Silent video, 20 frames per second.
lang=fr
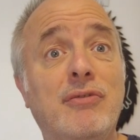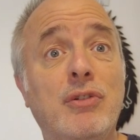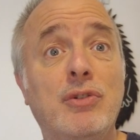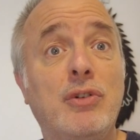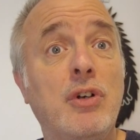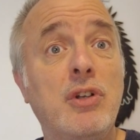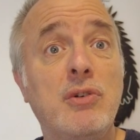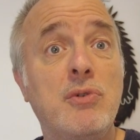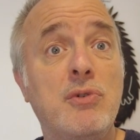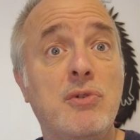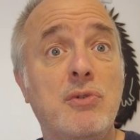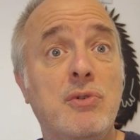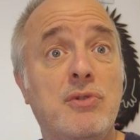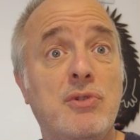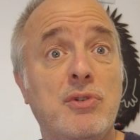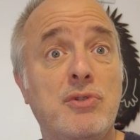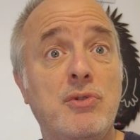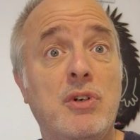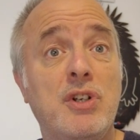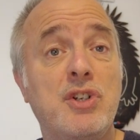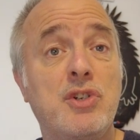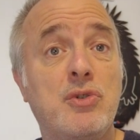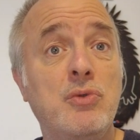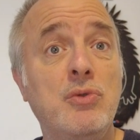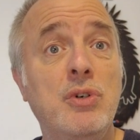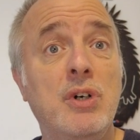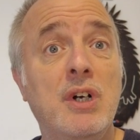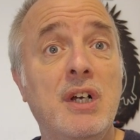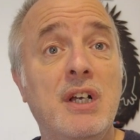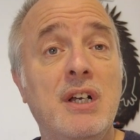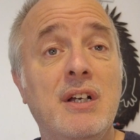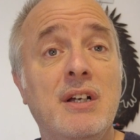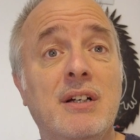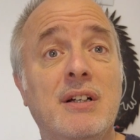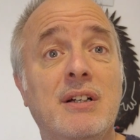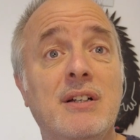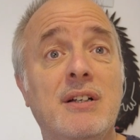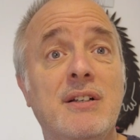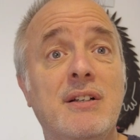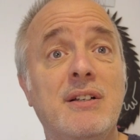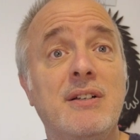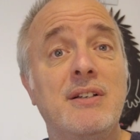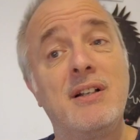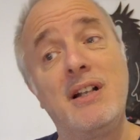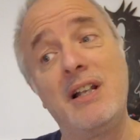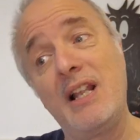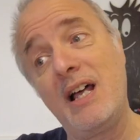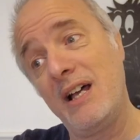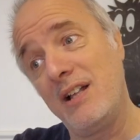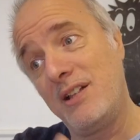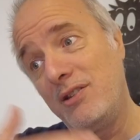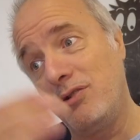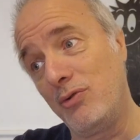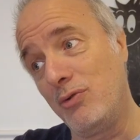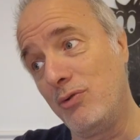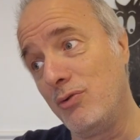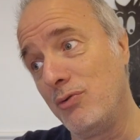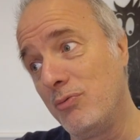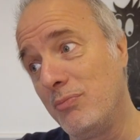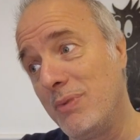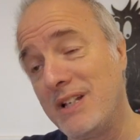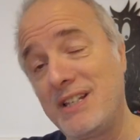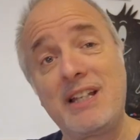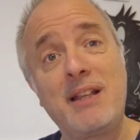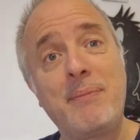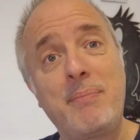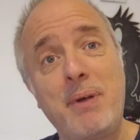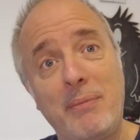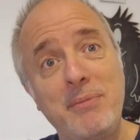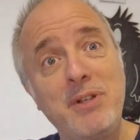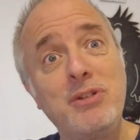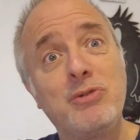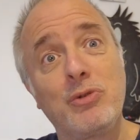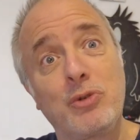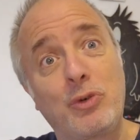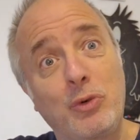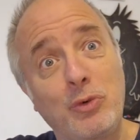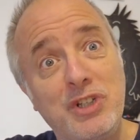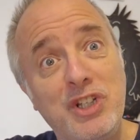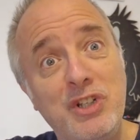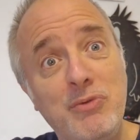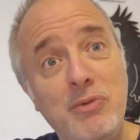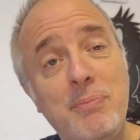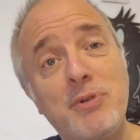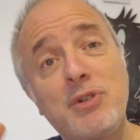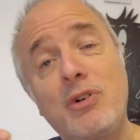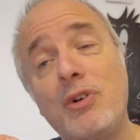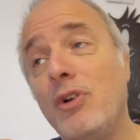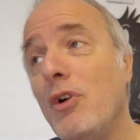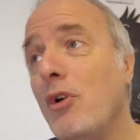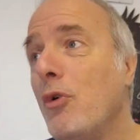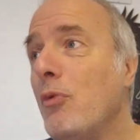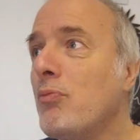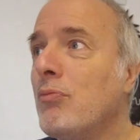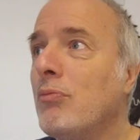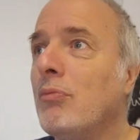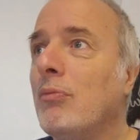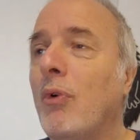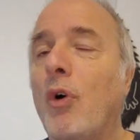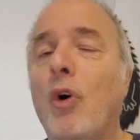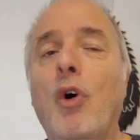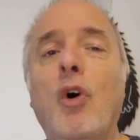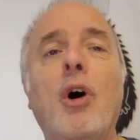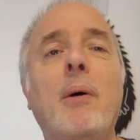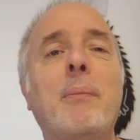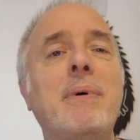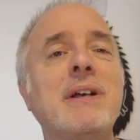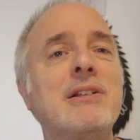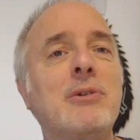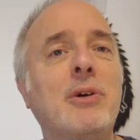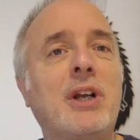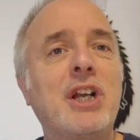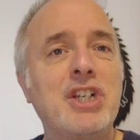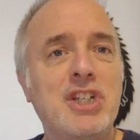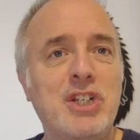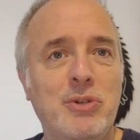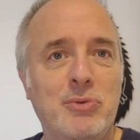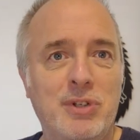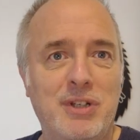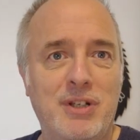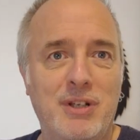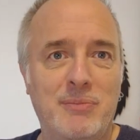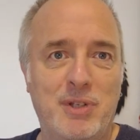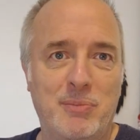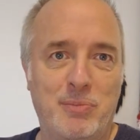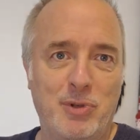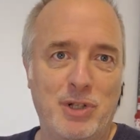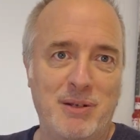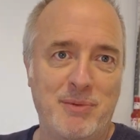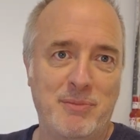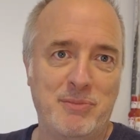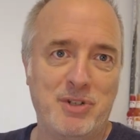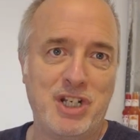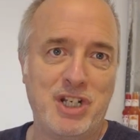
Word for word: fauteuils où ils sont sur les genoux. Euh, là, tu, ben, ça t'a permis de continuer parce que on va pas se le cacher, on est un petit peu de la même